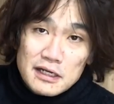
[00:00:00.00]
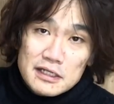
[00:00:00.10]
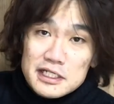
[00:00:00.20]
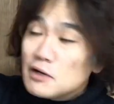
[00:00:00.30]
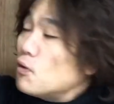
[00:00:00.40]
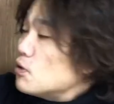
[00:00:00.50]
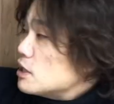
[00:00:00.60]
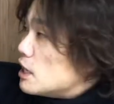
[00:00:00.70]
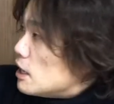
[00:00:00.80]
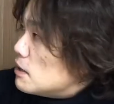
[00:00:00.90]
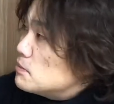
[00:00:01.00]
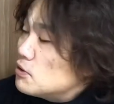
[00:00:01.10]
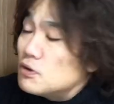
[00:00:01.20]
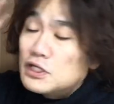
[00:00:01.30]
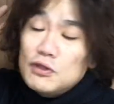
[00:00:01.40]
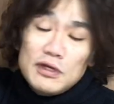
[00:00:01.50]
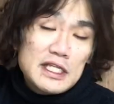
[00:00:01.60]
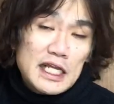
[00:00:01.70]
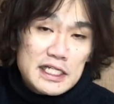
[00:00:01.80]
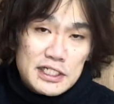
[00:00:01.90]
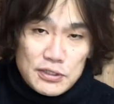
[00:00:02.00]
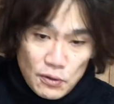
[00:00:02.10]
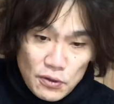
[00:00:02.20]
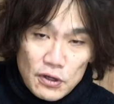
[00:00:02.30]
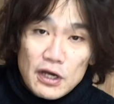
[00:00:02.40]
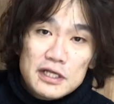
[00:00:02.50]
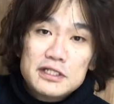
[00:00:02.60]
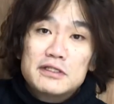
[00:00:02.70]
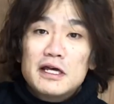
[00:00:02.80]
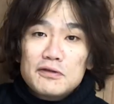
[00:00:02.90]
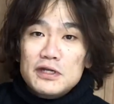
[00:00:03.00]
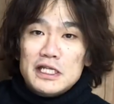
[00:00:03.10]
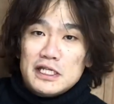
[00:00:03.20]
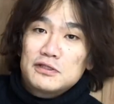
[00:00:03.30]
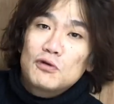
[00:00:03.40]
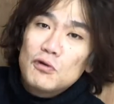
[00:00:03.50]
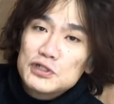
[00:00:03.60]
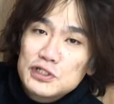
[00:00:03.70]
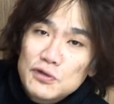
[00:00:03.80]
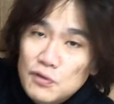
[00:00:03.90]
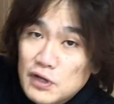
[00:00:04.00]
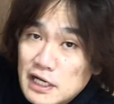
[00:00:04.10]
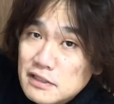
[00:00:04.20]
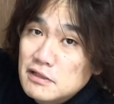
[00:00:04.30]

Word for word: じゃあこっからもうひとひねりしよう。つった時にどうしようか。